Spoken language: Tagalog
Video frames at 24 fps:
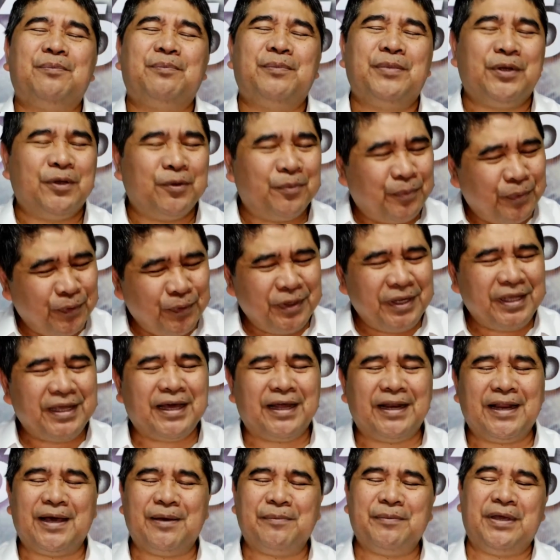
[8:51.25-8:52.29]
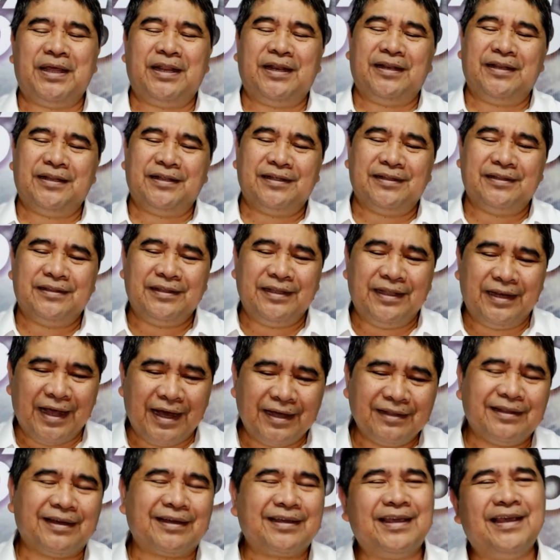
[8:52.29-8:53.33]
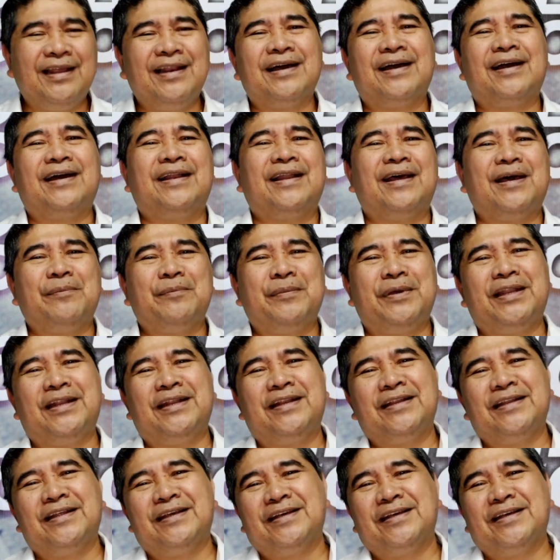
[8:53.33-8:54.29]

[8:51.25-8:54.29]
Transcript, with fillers: Pinupuri ka namin, dinadakila ka namin,